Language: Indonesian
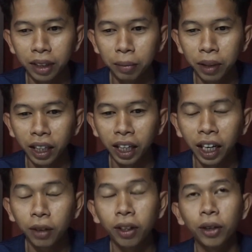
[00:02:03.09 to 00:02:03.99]

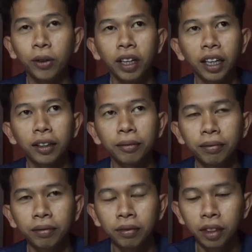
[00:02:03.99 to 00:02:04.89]
dipikirkan orang-orang
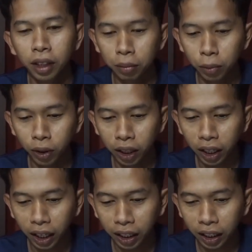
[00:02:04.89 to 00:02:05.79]
bukan
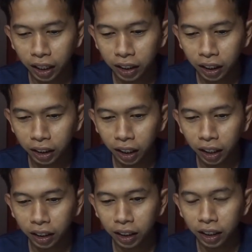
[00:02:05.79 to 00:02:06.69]
hanya
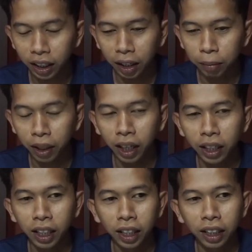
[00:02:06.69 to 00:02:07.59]
tentang kita bela
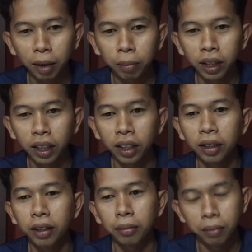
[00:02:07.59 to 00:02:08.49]
diri tapi
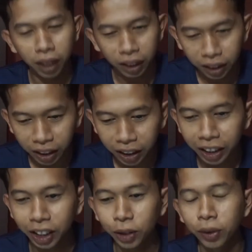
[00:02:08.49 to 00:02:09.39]
batin
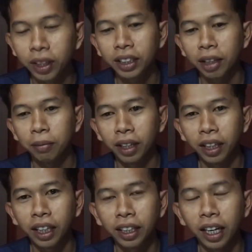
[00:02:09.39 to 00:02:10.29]
kita juga sama
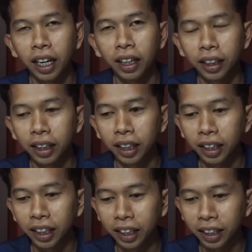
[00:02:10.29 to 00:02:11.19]
kan artinya
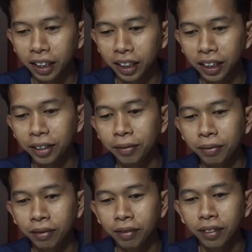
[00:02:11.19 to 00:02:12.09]
di
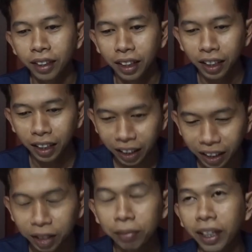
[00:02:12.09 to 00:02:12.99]

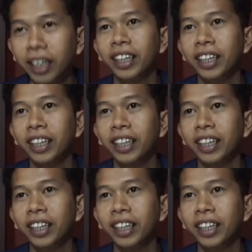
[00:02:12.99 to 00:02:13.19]
ditempang